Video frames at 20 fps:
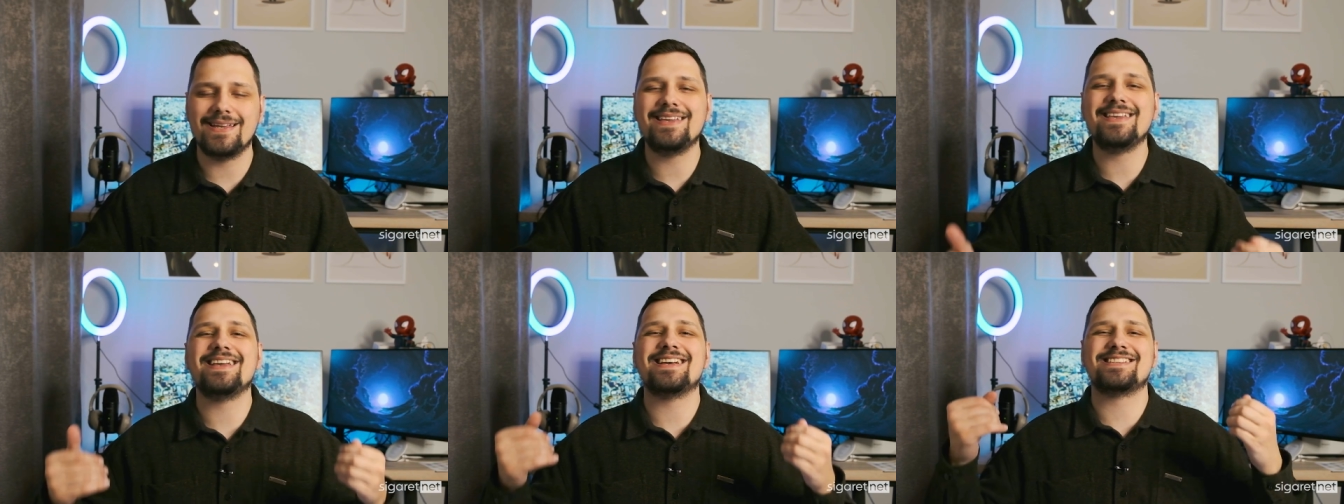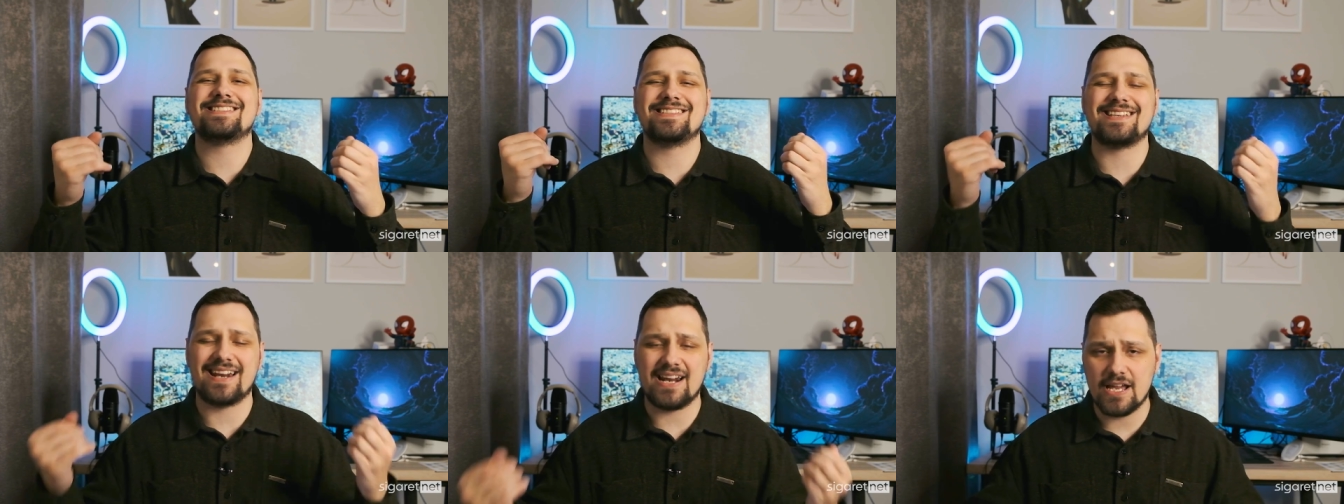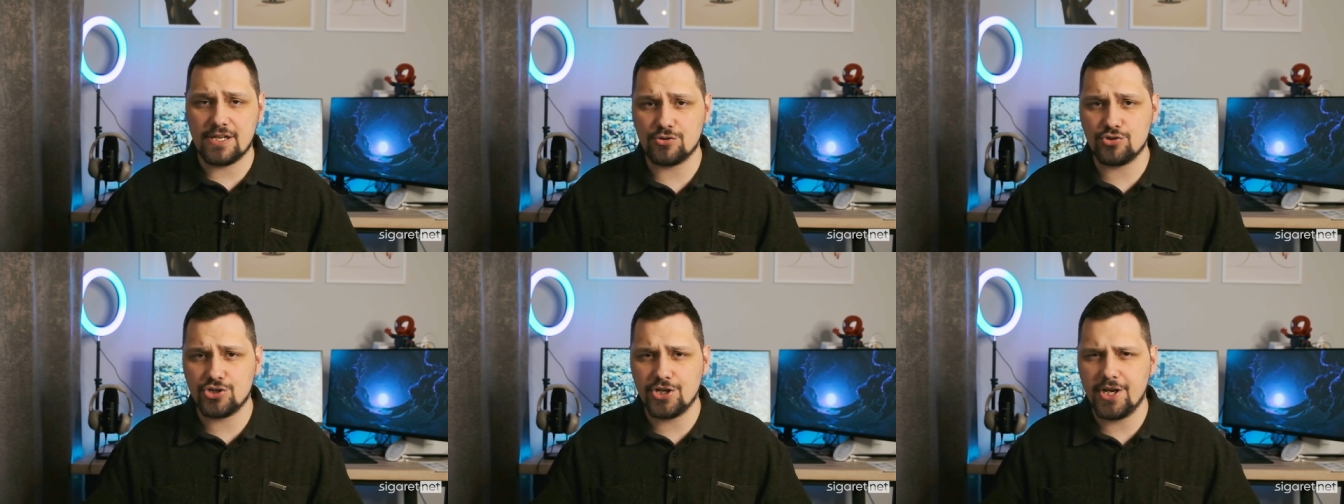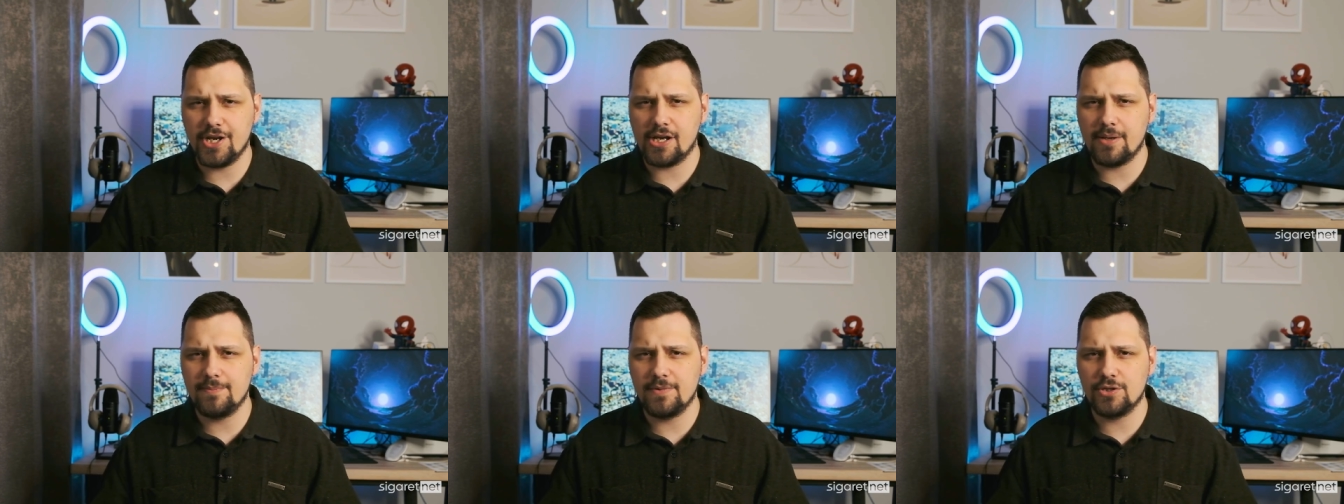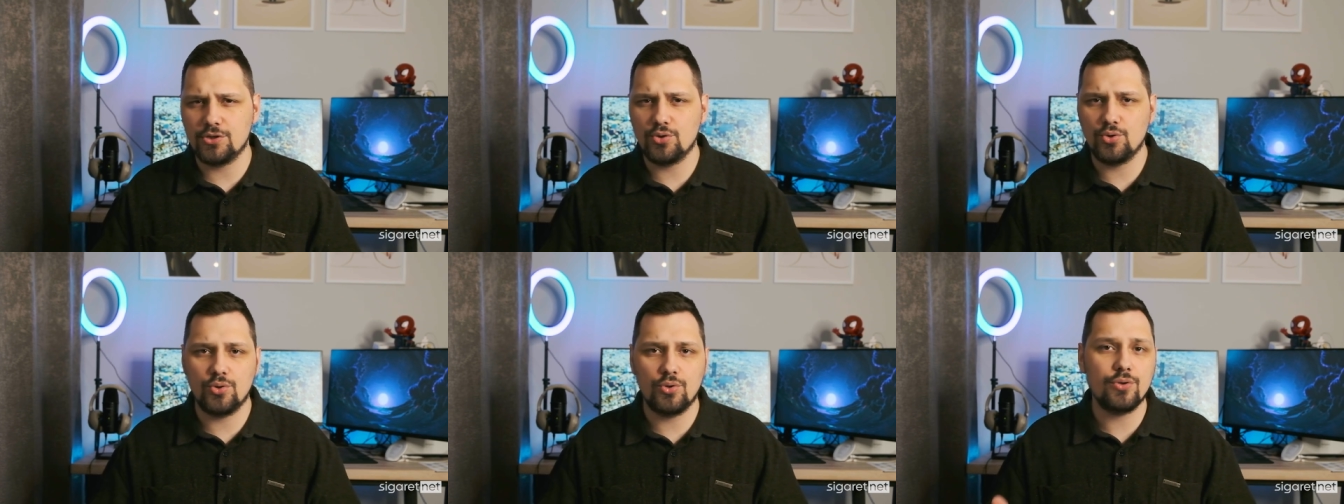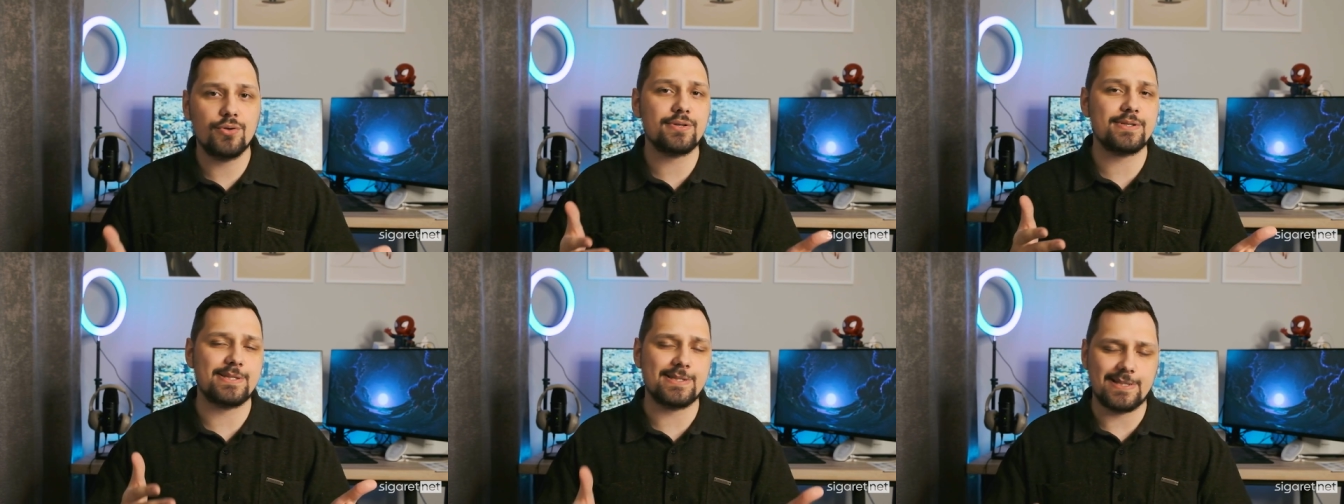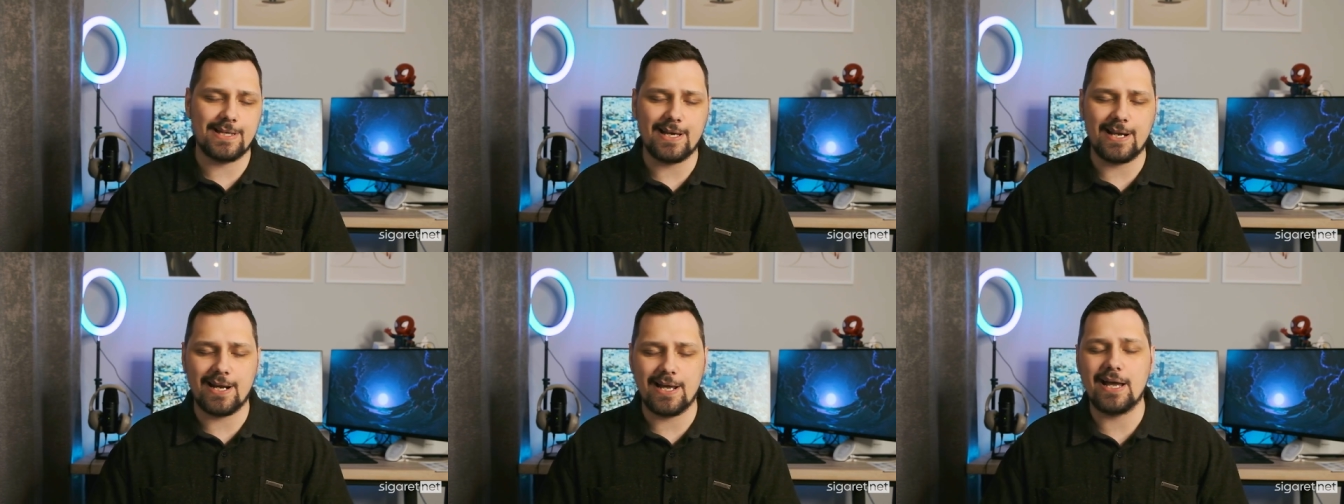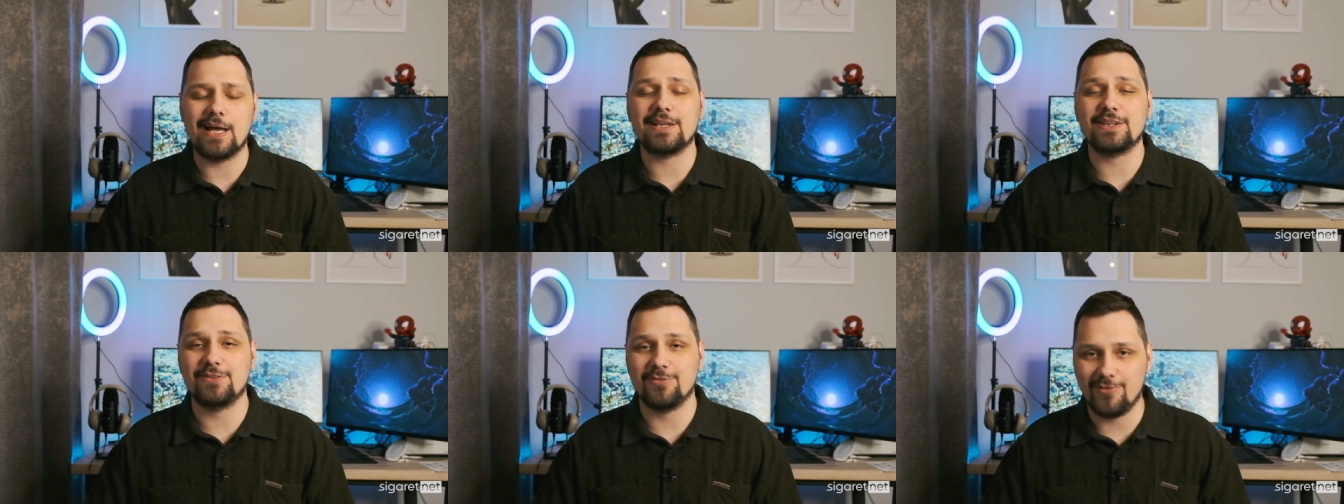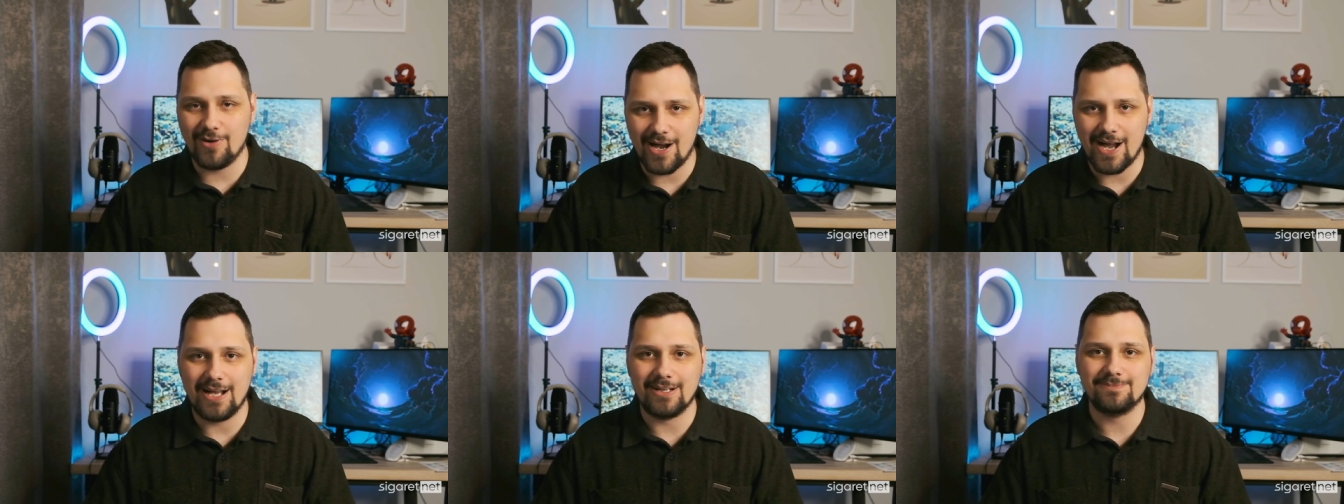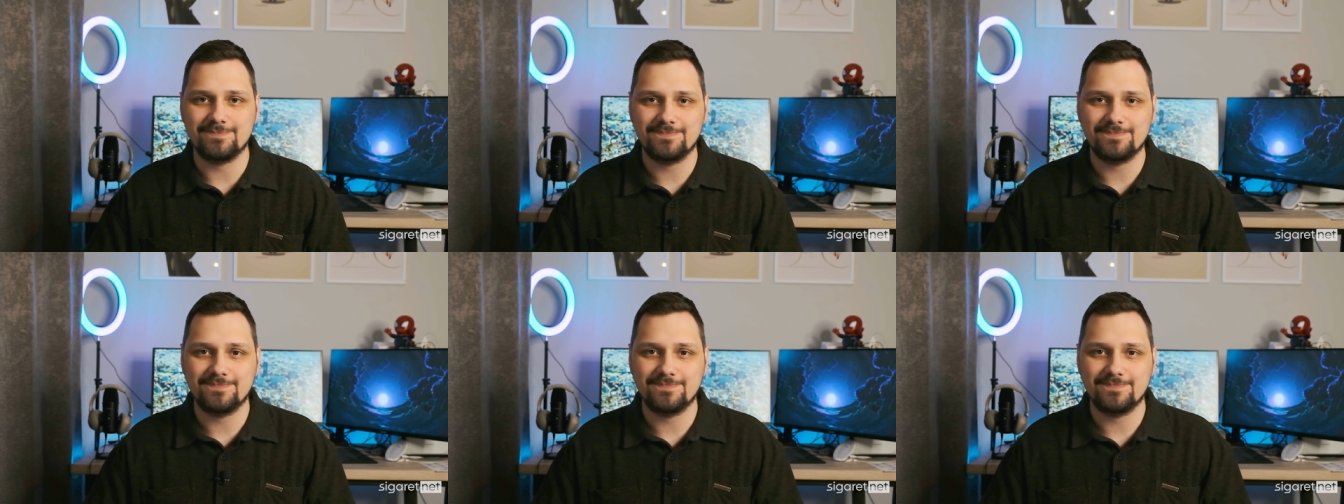я сразу же рекомендую Zero 2.